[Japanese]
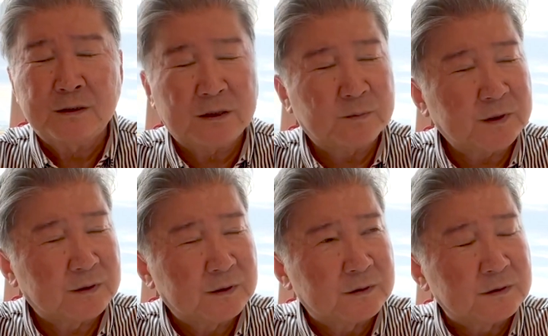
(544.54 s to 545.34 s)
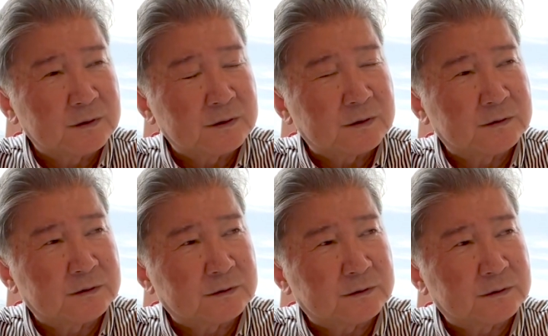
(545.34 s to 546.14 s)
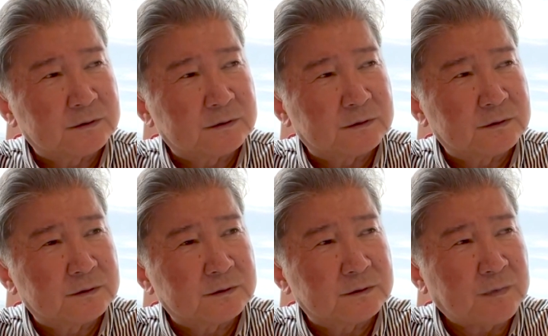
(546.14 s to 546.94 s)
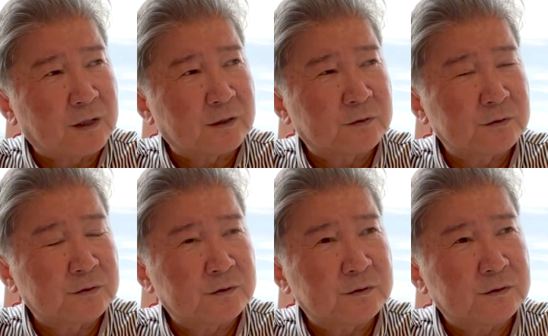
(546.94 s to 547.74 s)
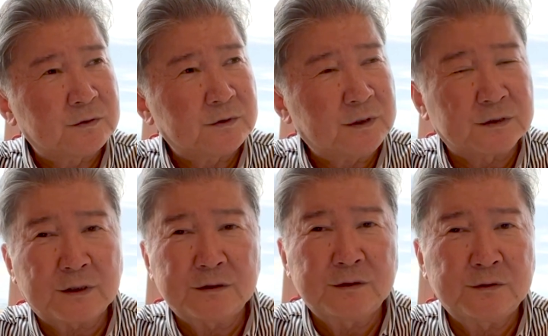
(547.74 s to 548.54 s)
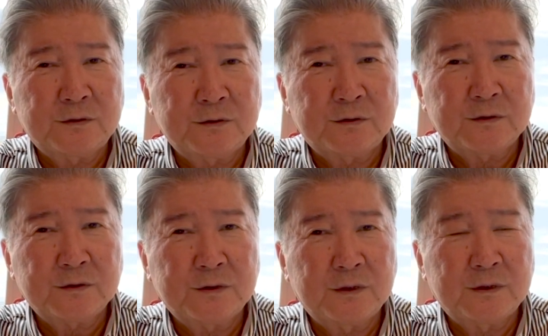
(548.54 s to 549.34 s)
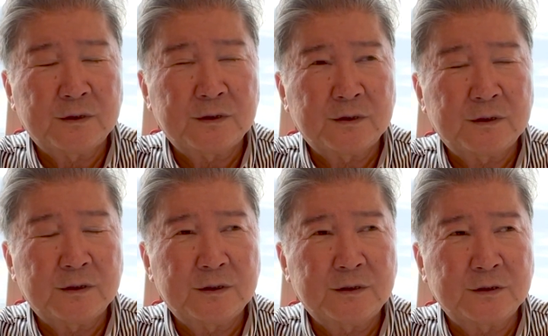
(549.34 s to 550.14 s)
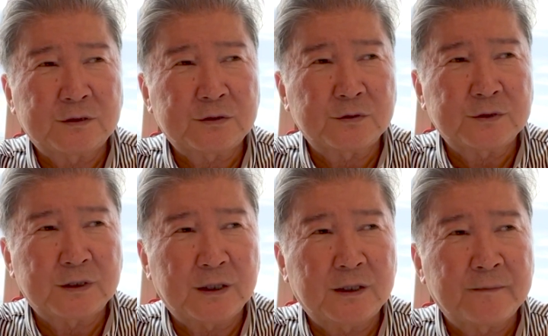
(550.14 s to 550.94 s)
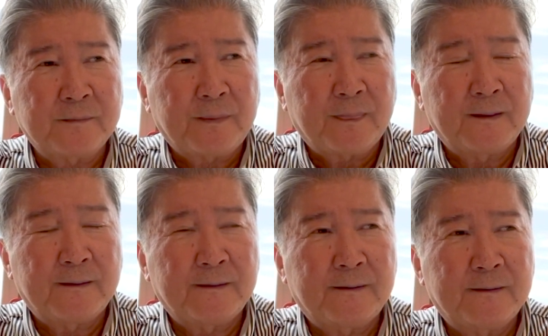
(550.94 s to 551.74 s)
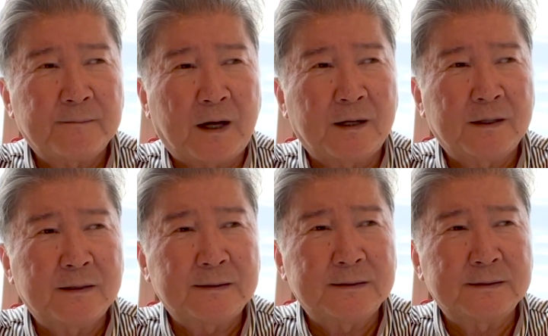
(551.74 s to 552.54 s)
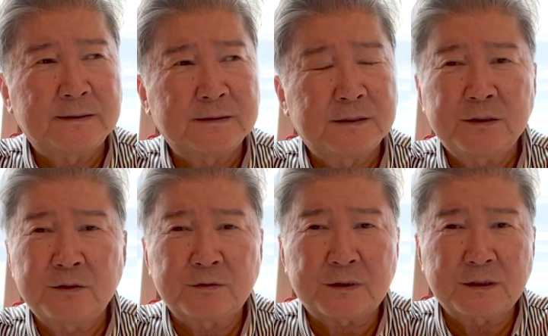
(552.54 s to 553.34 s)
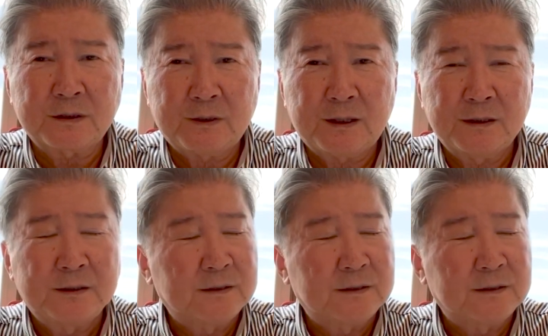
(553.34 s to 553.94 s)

やっぱり、うん、まあ、このね、チャンネルを、えー、ね、視聴して、えー、まあ、自営業の方は、